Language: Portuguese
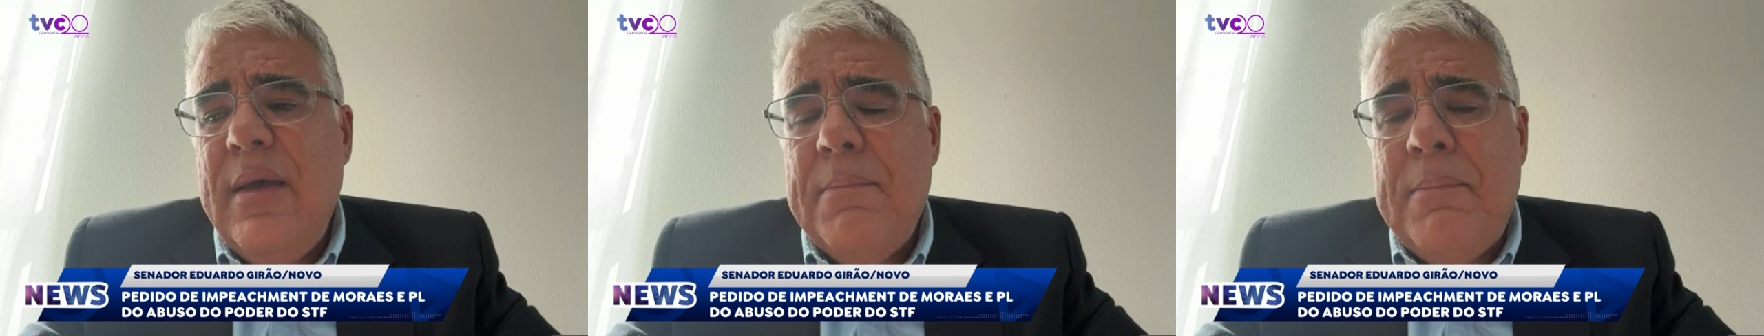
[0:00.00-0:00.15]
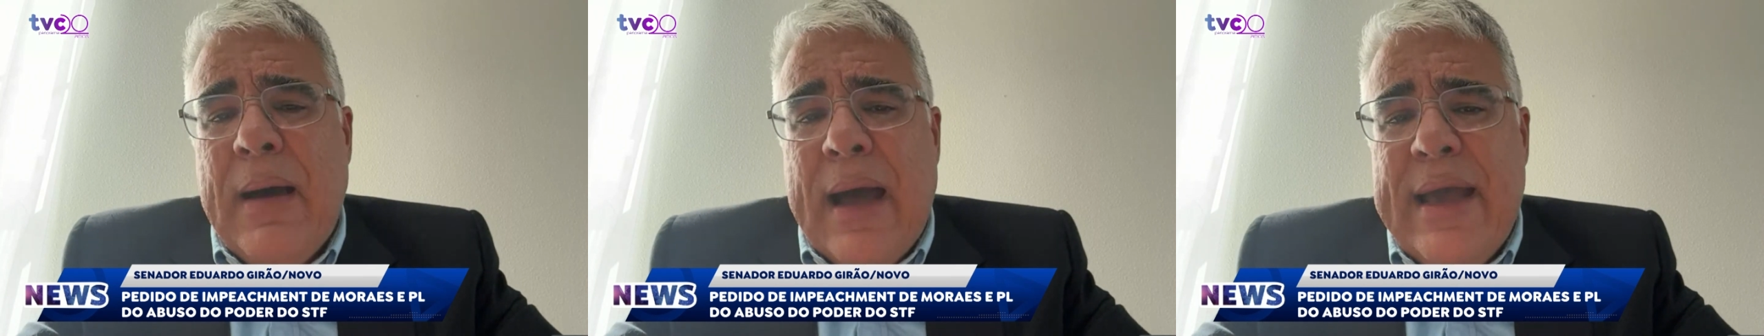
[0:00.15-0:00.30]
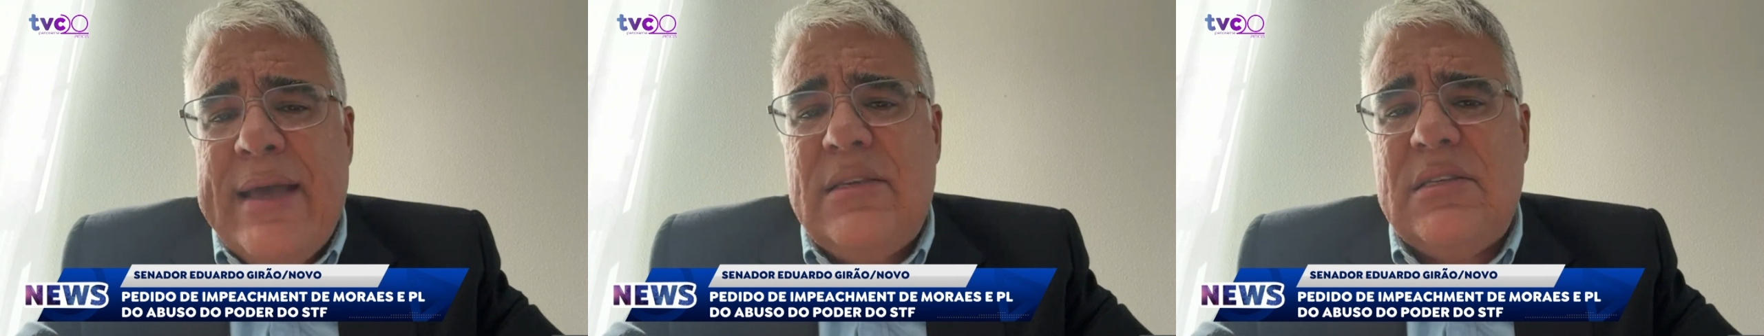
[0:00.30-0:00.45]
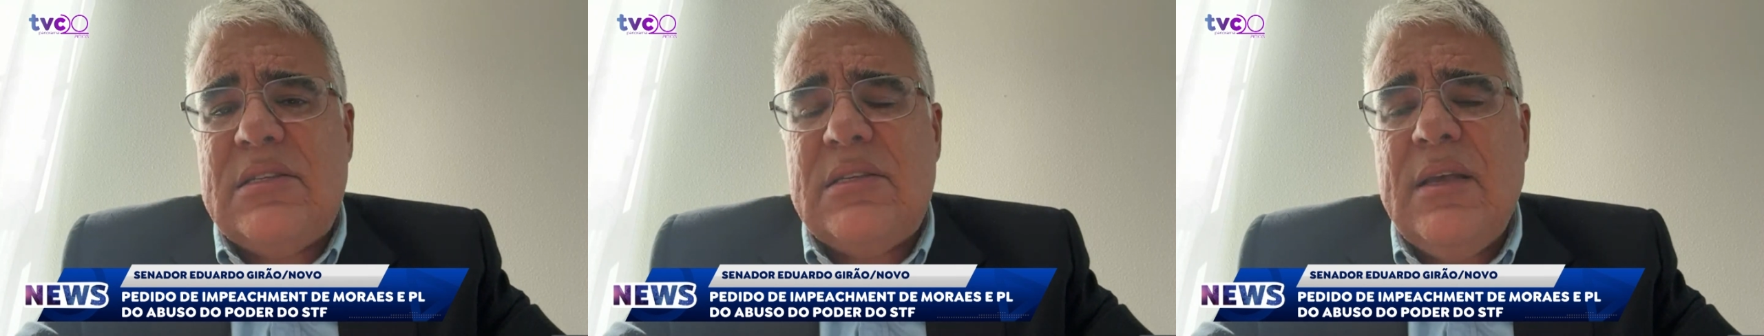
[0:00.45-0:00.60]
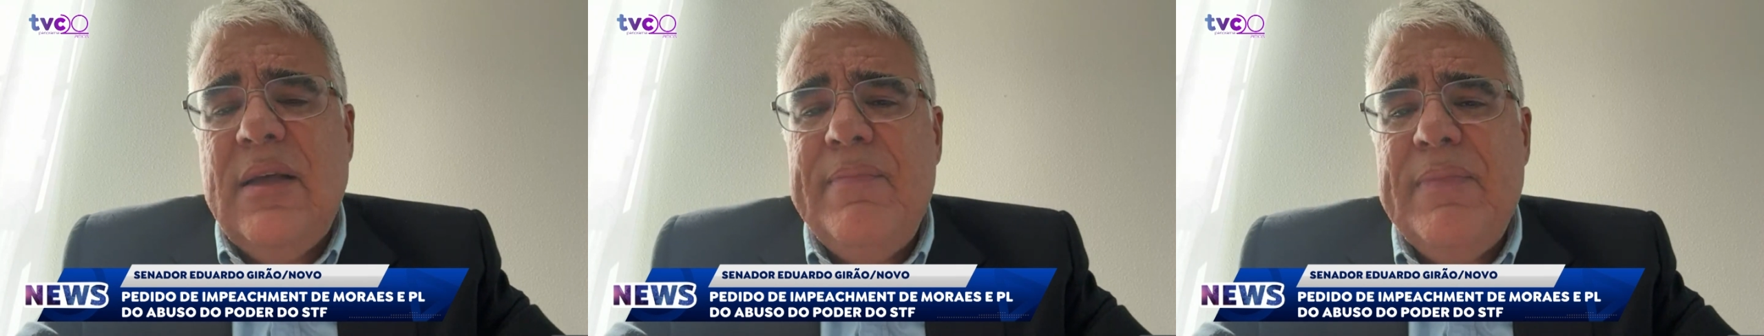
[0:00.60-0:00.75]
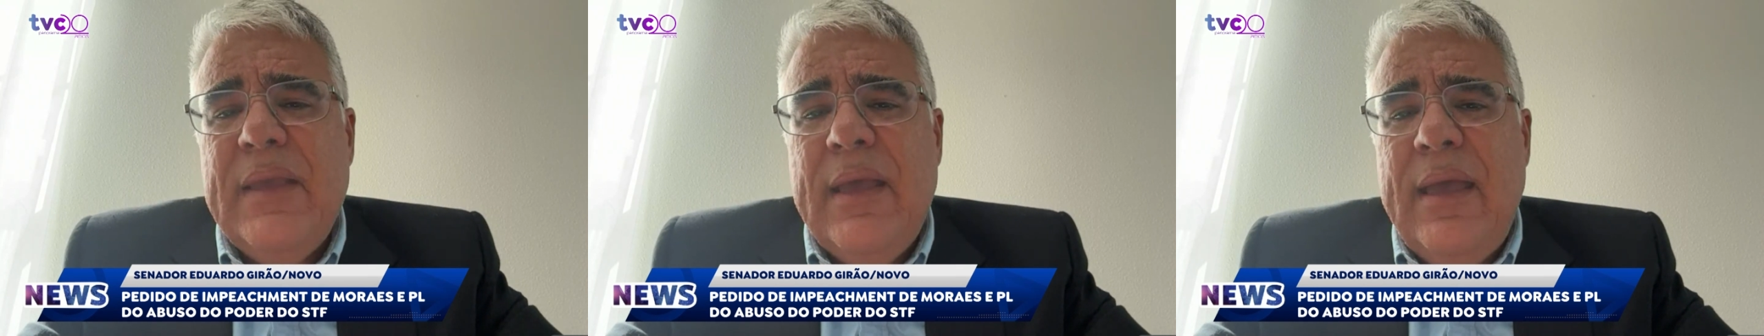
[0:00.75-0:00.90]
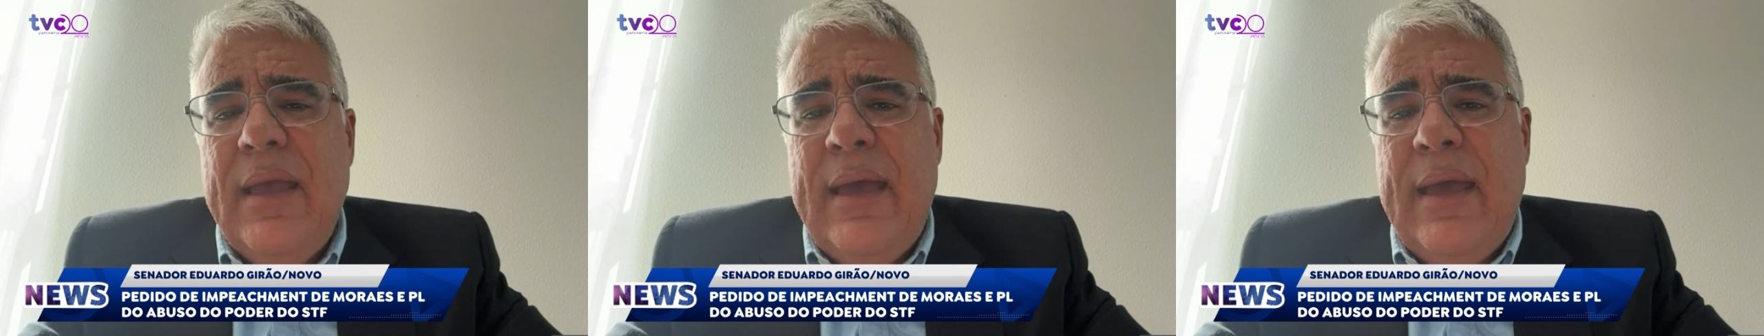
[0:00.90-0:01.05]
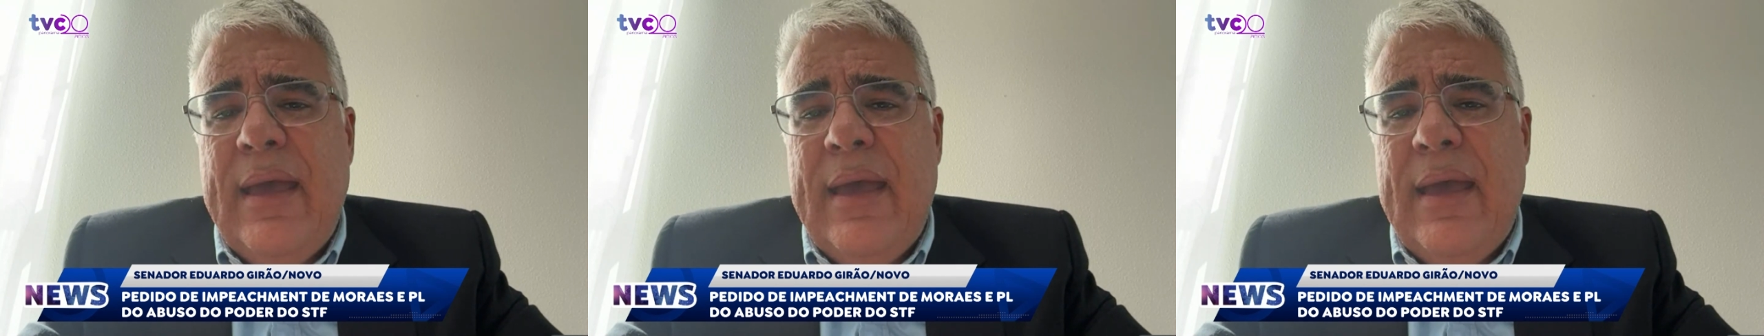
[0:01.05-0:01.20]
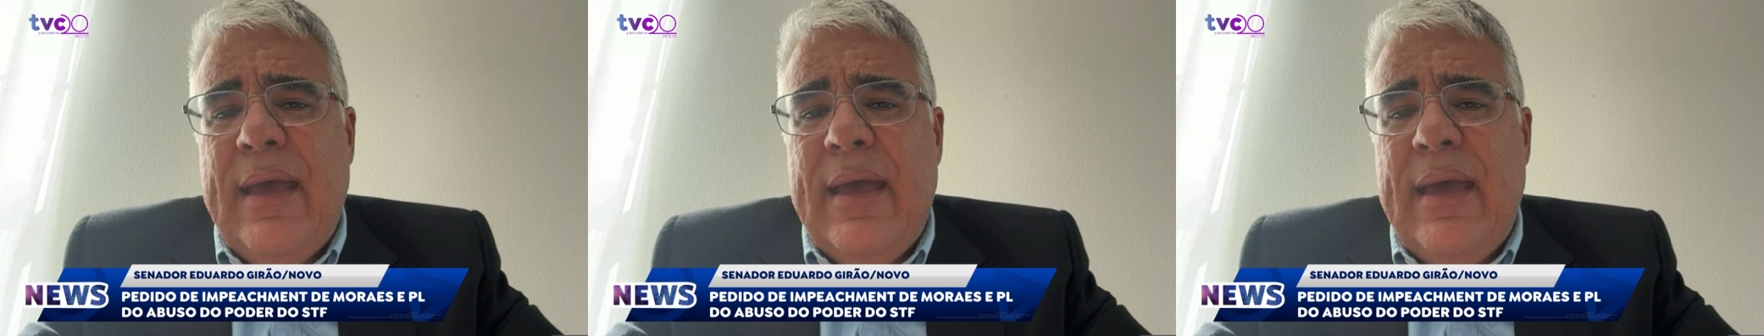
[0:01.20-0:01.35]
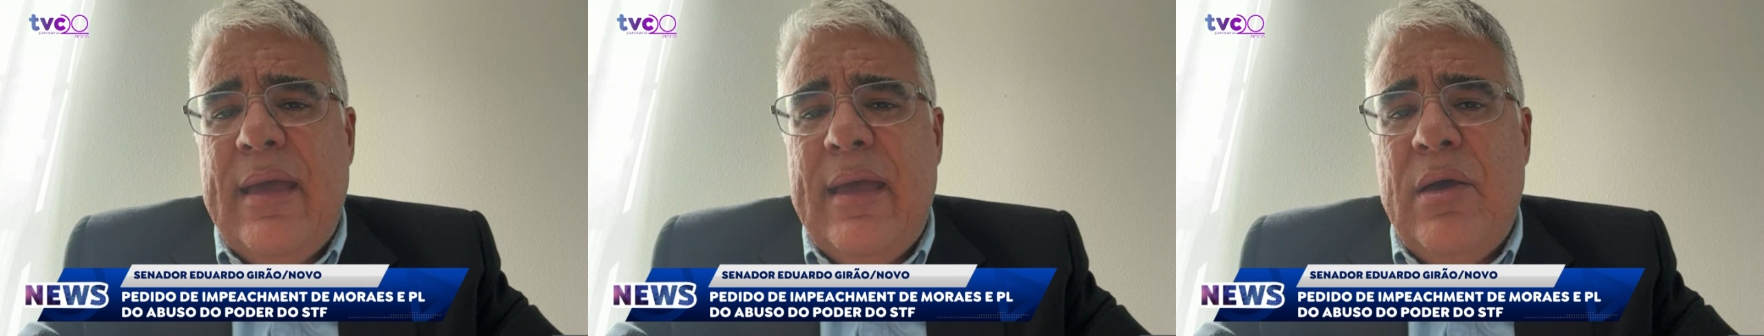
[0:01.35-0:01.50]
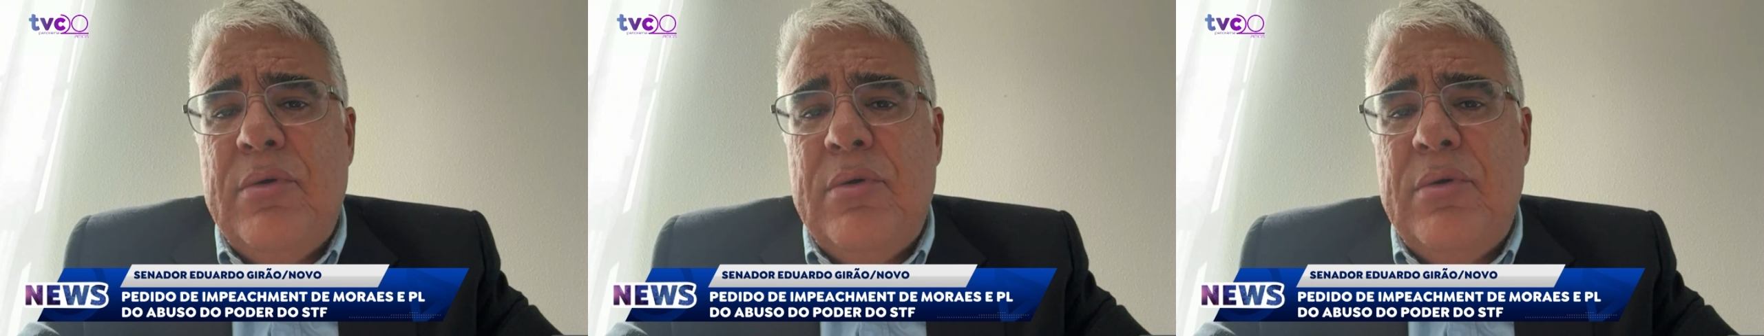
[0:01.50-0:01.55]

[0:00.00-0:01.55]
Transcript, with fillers: mas é,